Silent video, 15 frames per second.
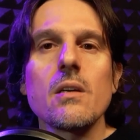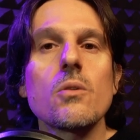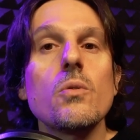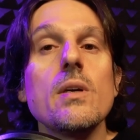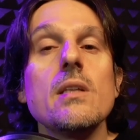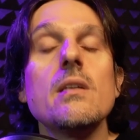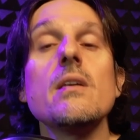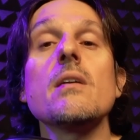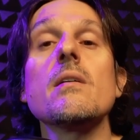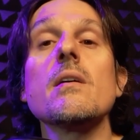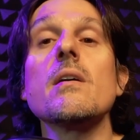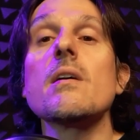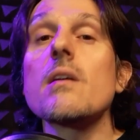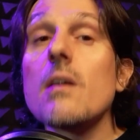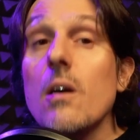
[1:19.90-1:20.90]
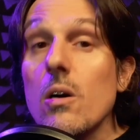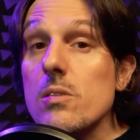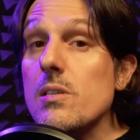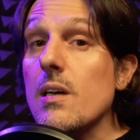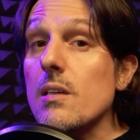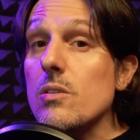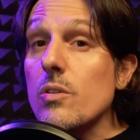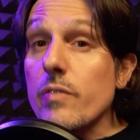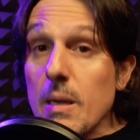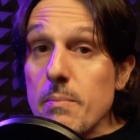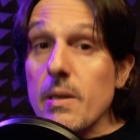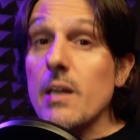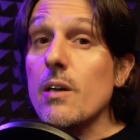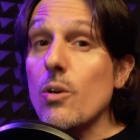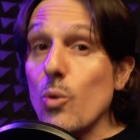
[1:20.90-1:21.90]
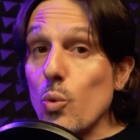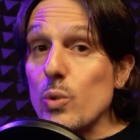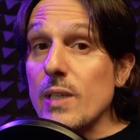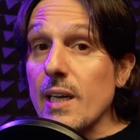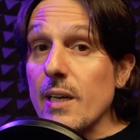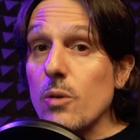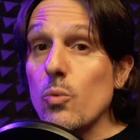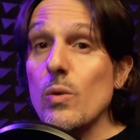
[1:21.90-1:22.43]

Quindi, cosa dovrebbe includere